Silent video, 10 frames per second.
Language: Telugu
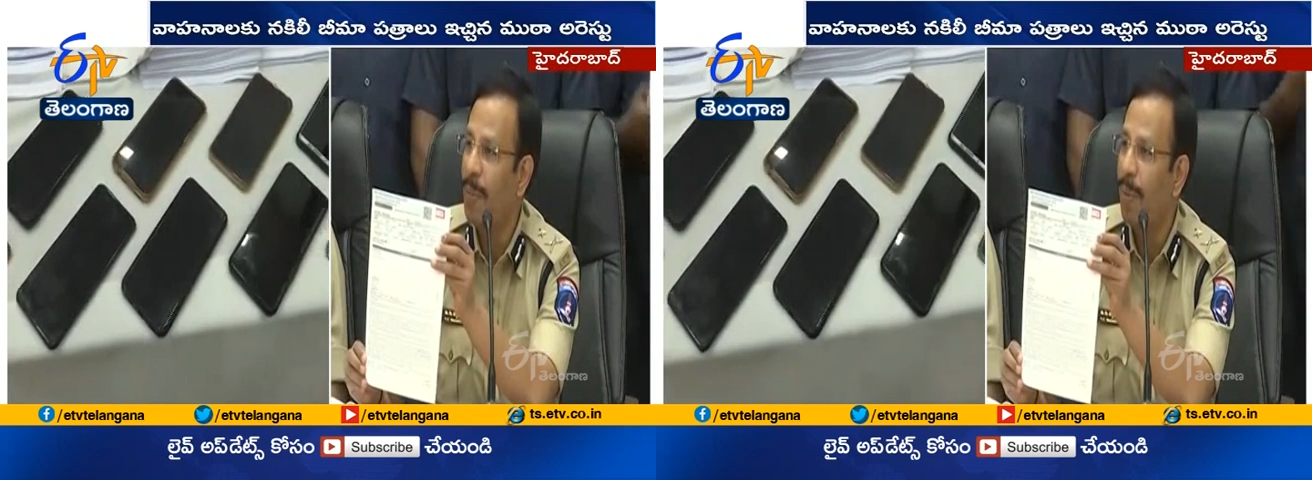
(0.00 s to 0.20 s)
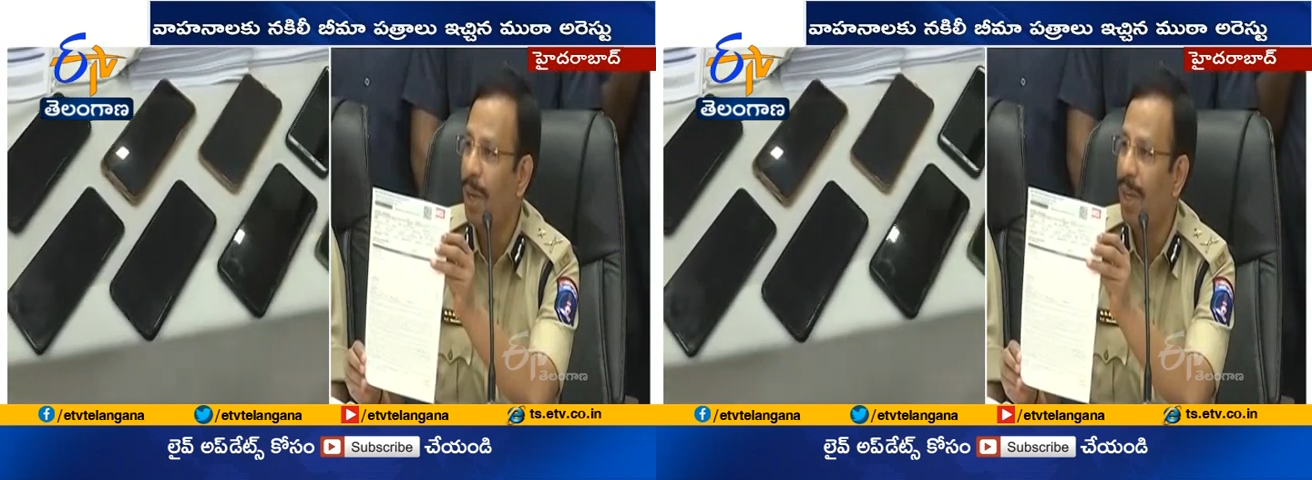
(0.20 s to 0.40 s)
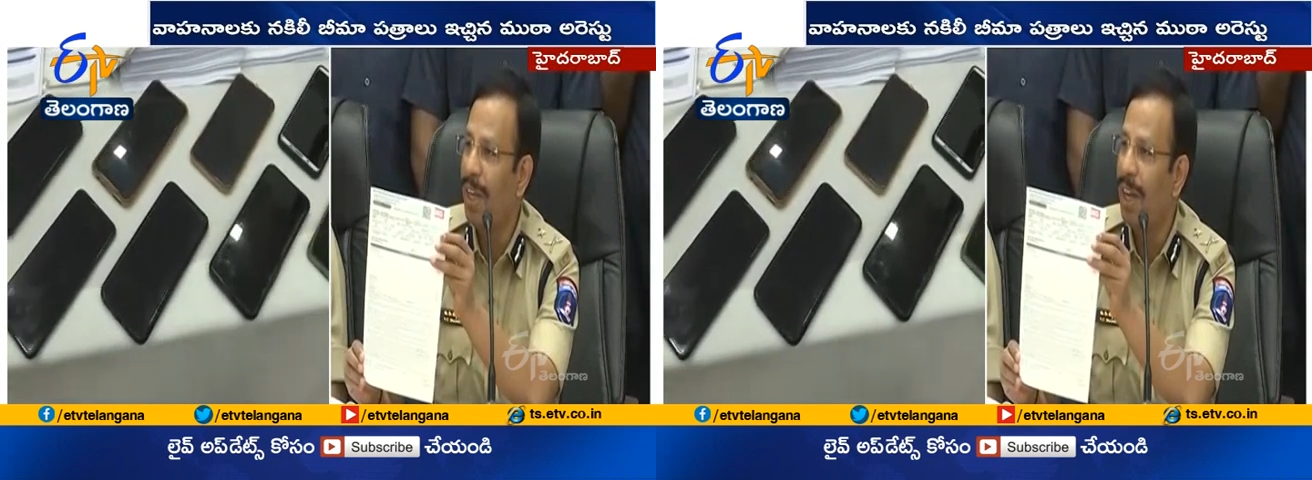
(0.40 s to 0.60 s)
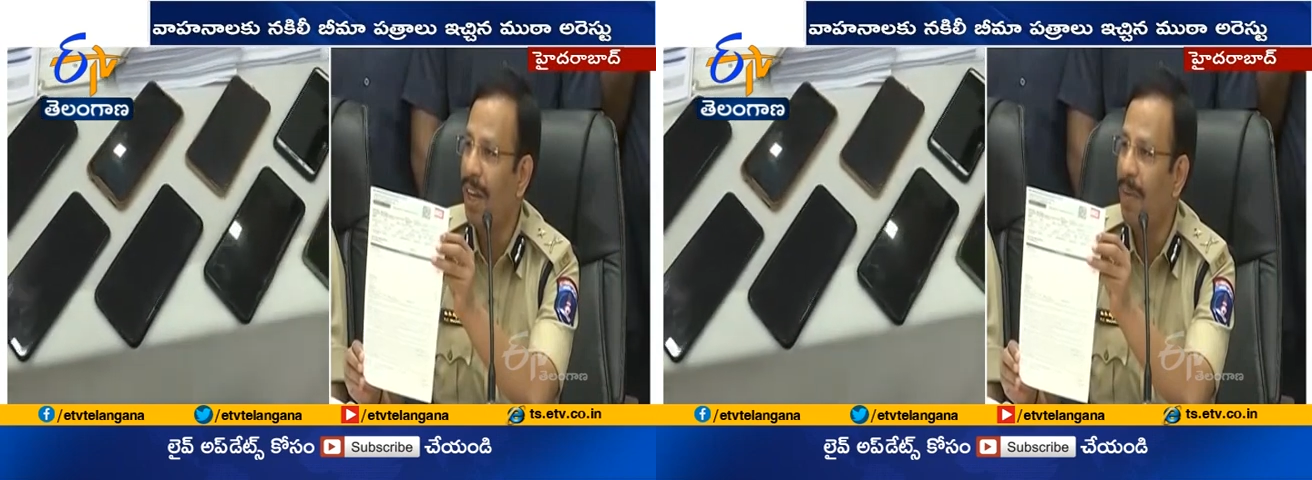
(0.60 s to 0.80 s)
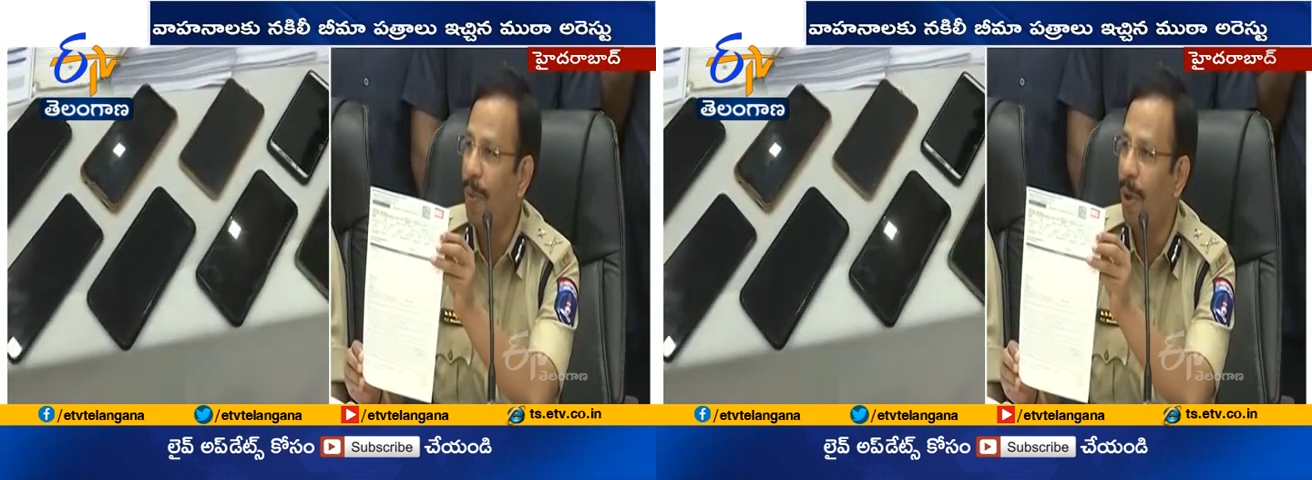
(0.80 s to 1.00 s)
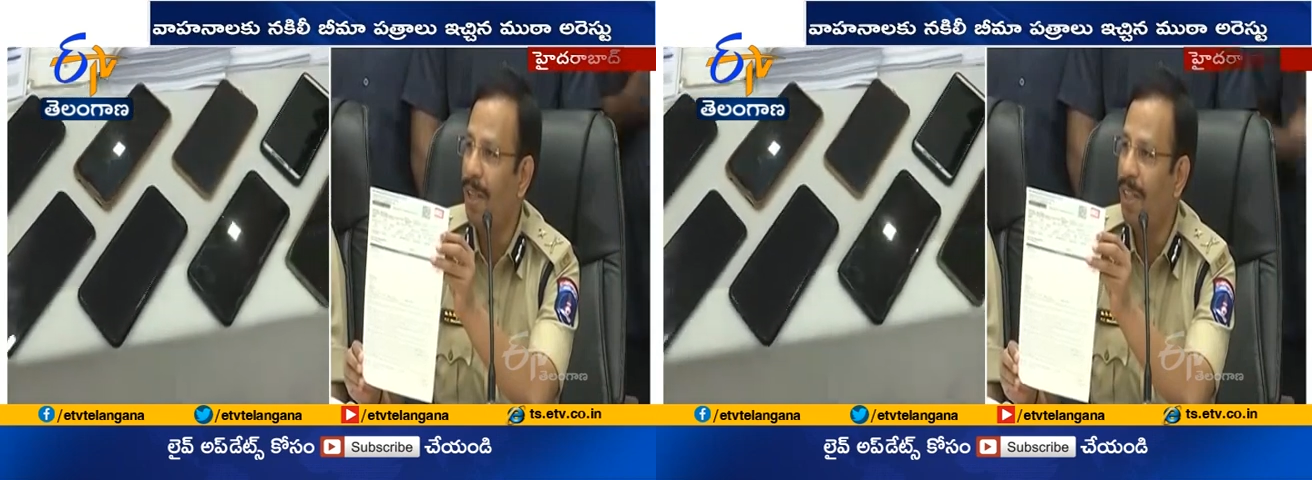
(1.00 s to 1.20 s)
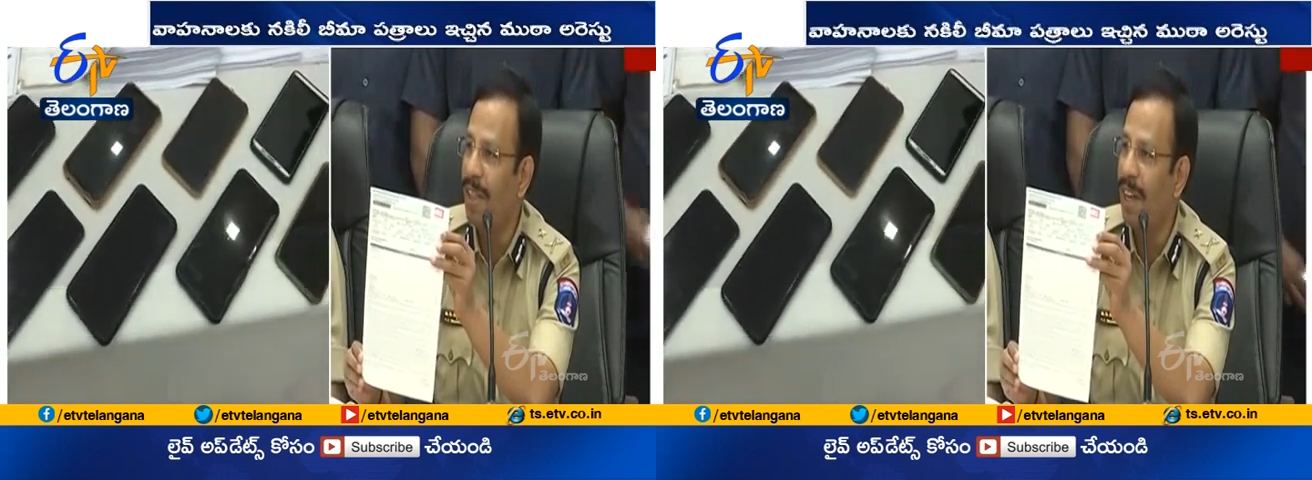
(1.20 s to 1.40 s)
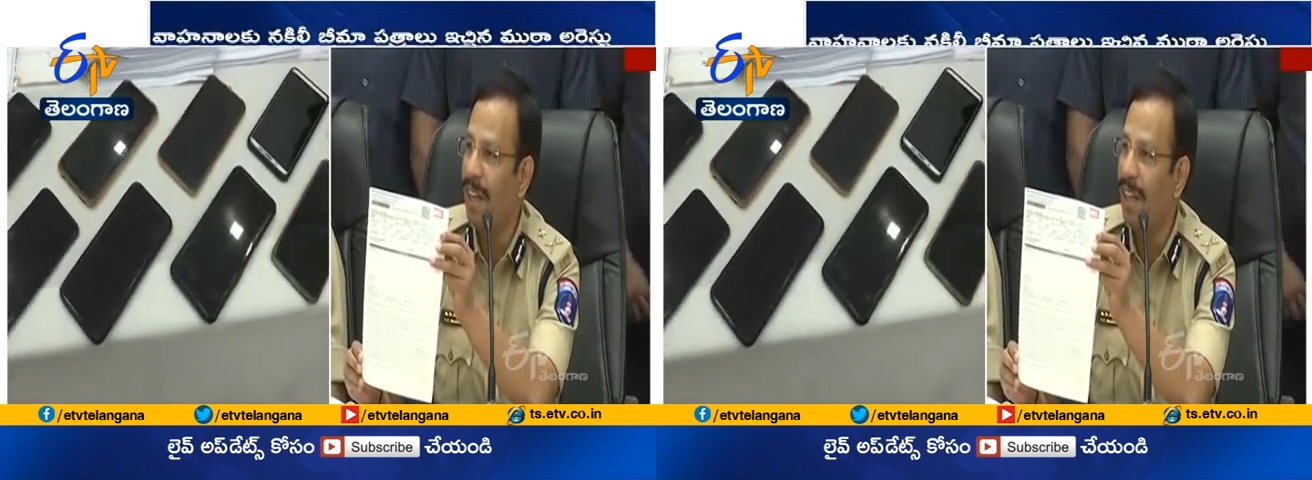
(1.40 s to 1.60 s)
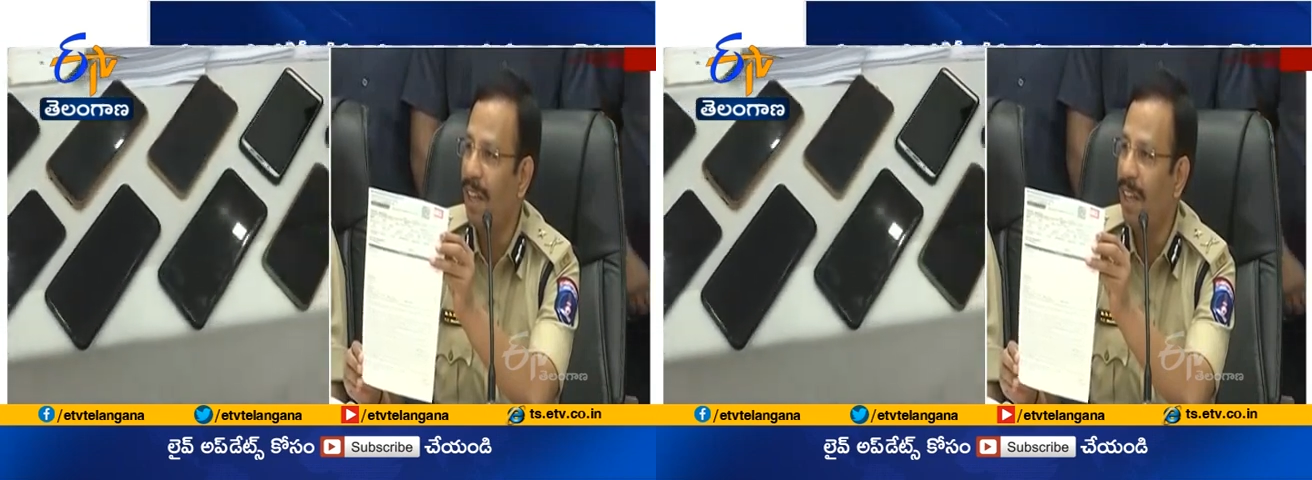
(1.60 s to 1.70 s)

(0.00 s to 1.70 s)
ప్రింటింగ్ కానీ పాలసీస్ కానీ